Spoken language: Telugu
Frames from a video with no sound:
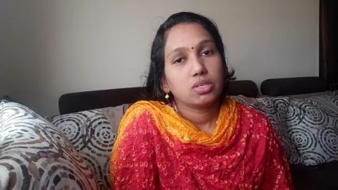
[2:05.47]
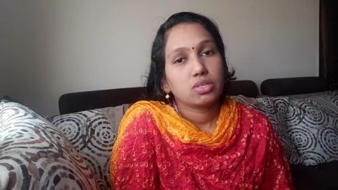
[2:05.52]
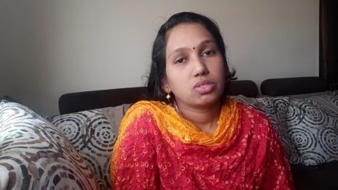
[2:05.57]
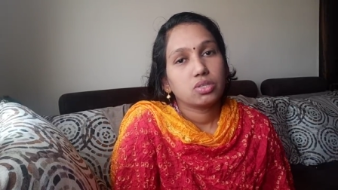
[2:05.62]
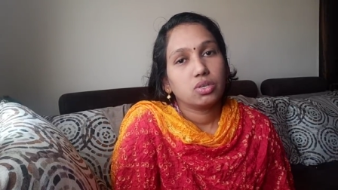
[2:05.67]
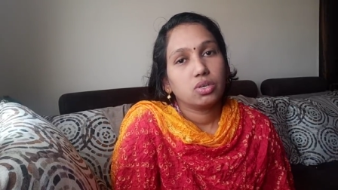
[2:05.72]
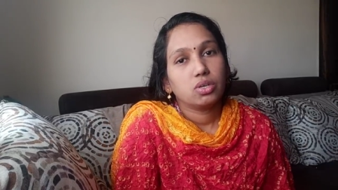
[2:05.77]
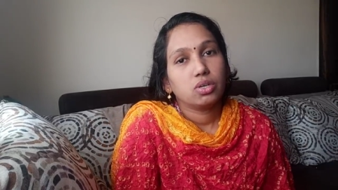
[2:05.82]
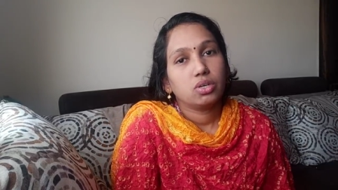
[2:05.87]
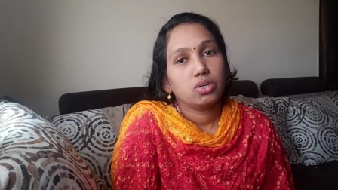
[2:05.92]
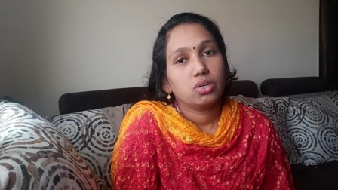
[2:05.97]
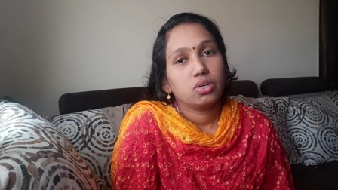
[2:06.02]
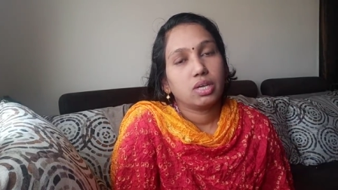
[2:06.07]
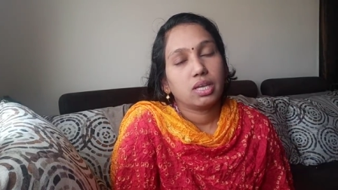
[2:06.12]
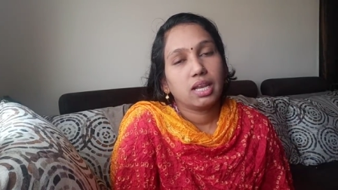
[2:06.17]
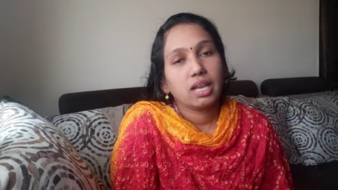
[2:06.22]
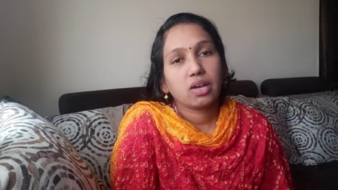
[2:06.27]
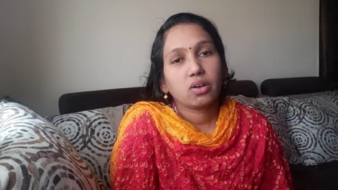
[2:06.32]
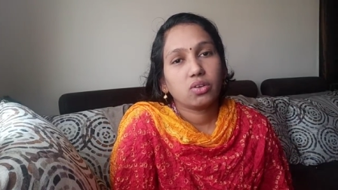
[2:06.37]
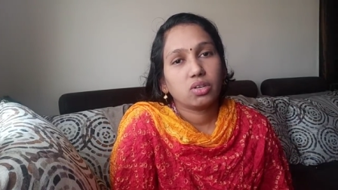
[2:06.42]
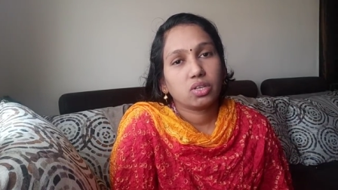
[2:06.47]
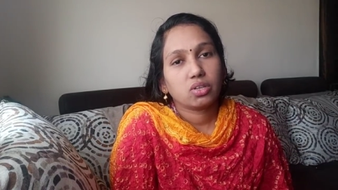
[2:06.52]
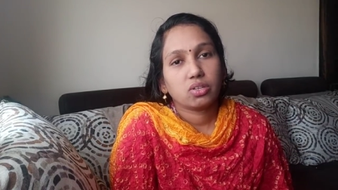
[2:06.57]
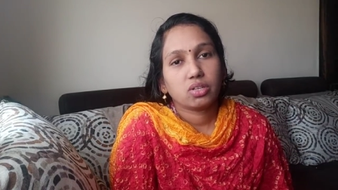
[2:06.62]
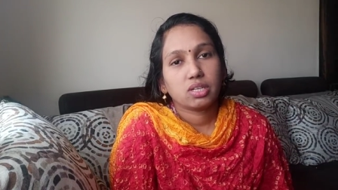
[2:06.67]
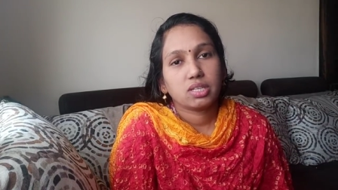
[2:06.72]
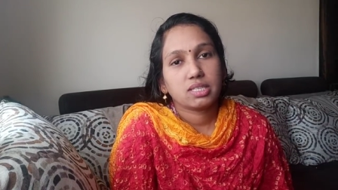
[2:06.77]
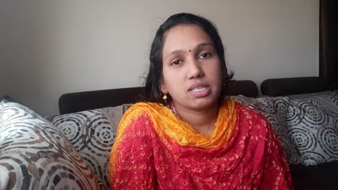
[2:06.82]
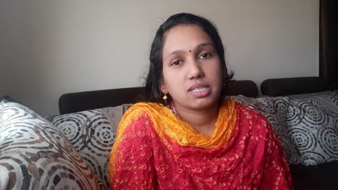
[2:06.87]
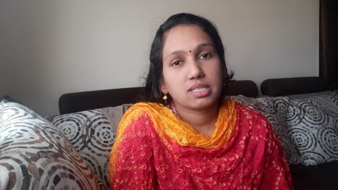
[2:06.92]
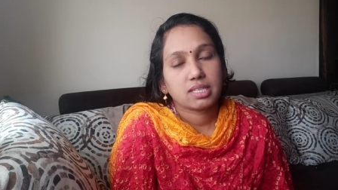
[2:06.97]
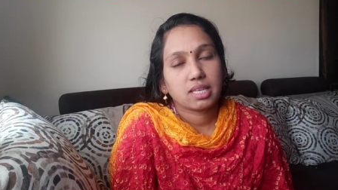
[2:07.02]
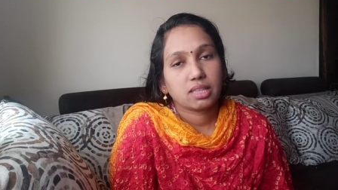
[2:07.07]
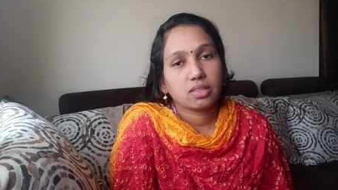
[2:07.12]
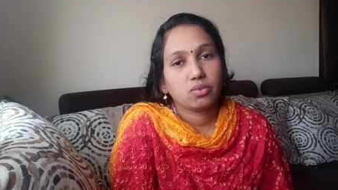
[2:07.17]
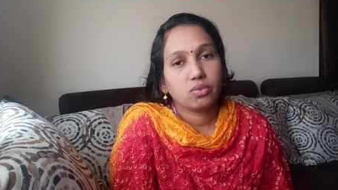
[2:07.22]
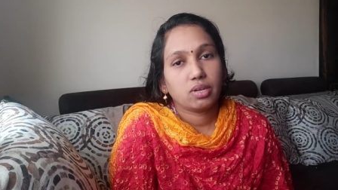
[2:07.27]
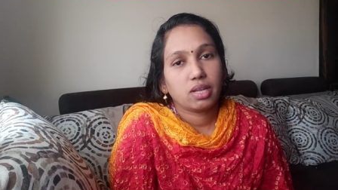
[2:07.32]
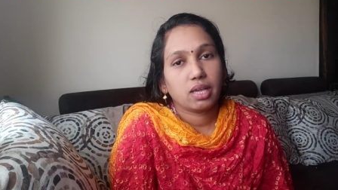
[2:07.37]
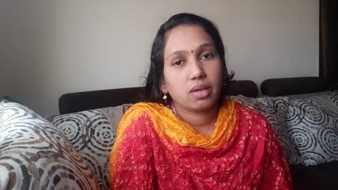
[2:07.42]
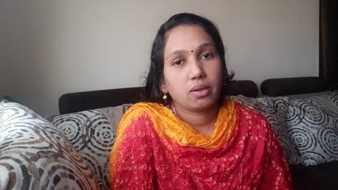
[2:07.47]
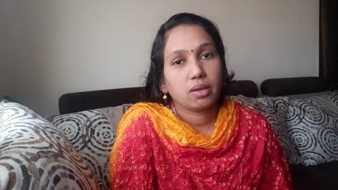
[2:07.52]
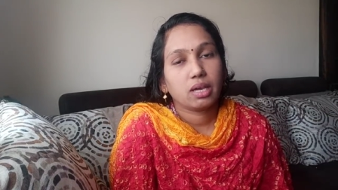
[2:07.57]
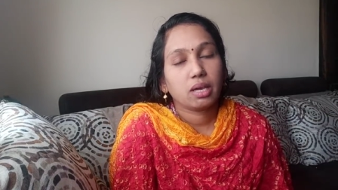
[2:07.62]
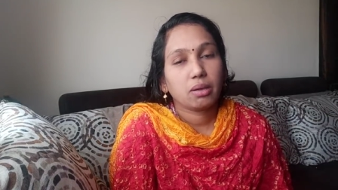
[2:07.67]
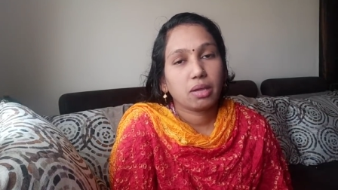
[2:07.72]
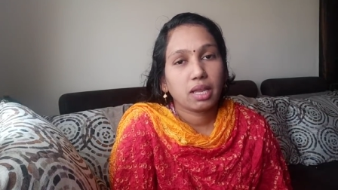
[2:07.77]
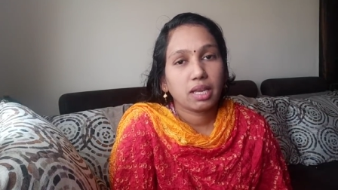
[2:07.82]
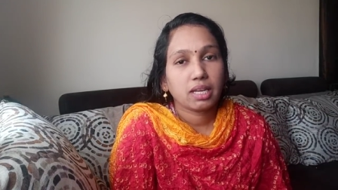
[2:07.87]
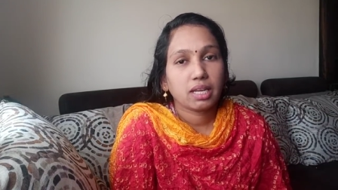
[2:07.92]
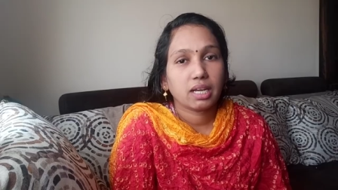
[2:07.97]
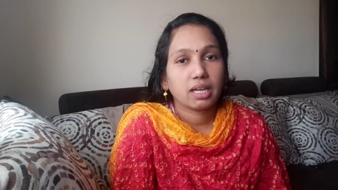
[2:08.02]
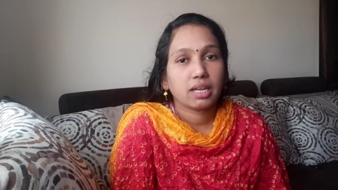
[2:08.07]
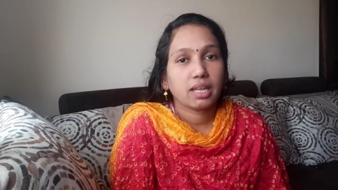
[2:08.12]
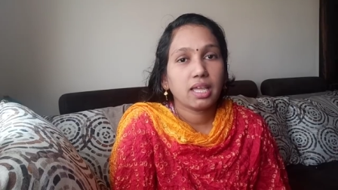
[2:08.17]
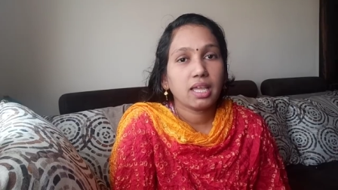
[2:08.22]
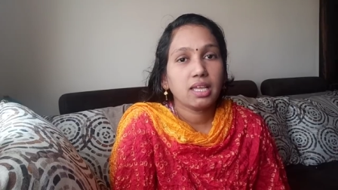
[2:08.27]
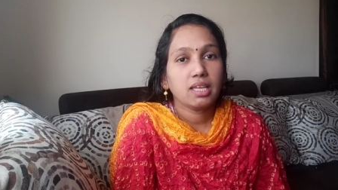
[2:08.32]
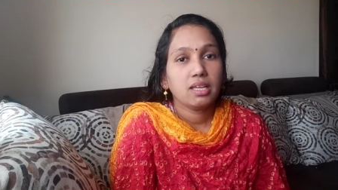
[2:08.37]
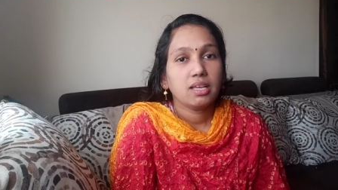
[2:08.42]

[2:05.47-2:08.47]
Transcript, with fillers: సో ఇలా కొన్ని కొన్ని రీజన్స్ అయితే ఉన్నాయి ఇంకా ఏంటంటే